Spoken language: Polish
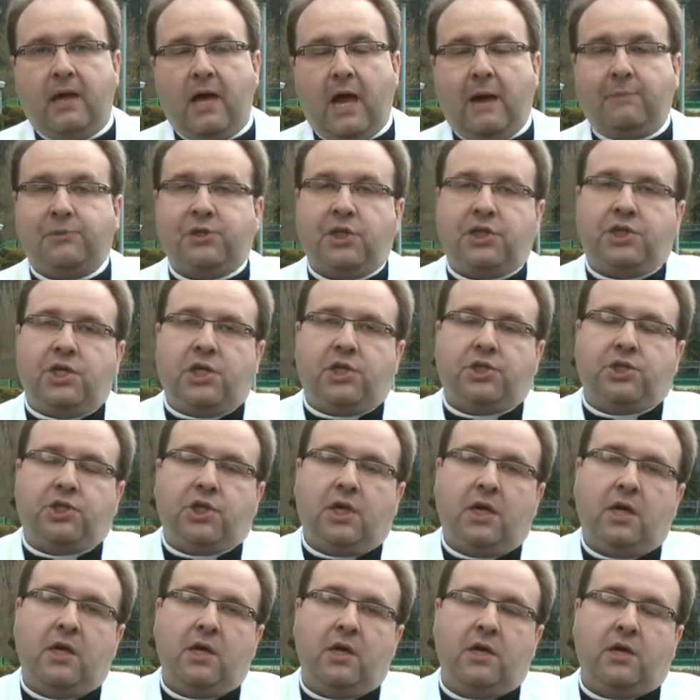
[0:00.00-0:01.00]
A
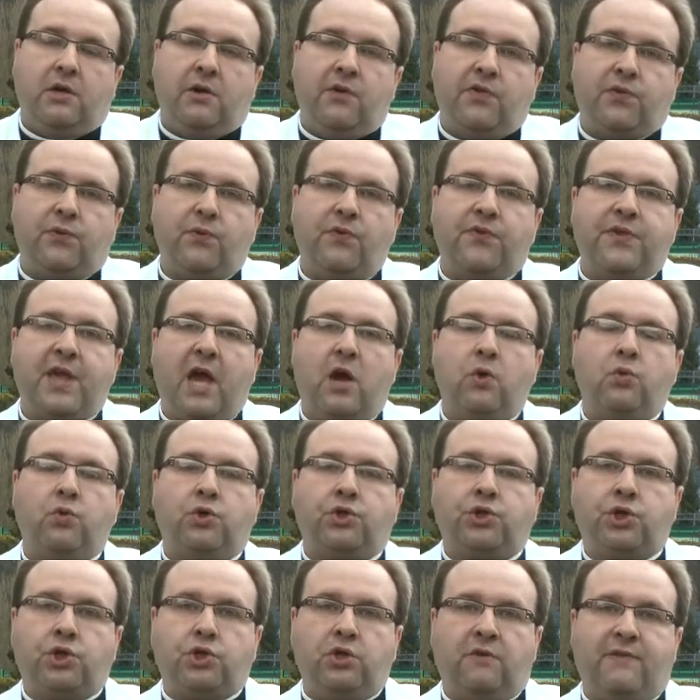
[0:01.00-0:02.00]
przecież Chrystusa
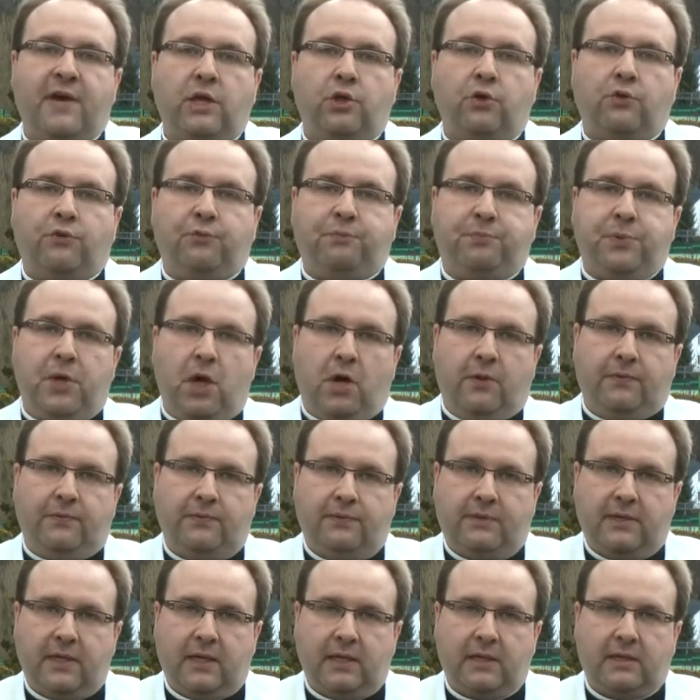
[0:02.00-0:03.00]
ukrzyżowano w
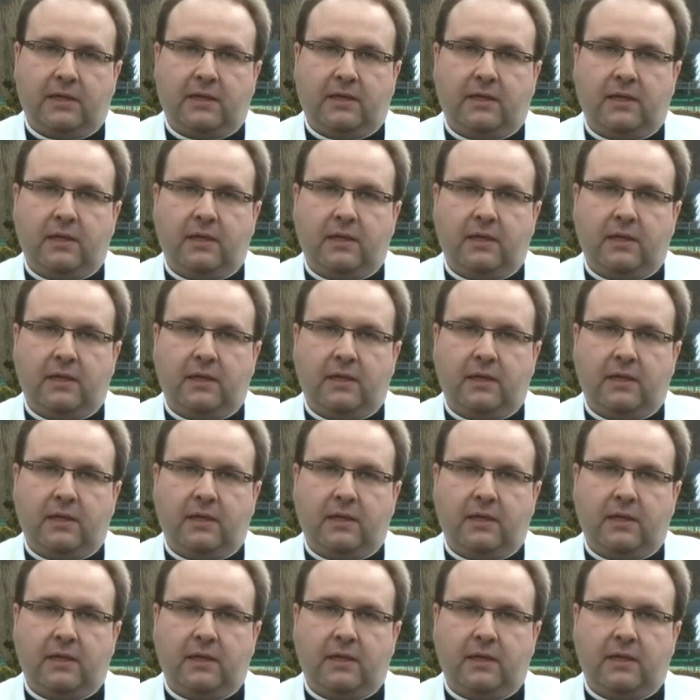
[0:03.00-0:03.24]
piątek.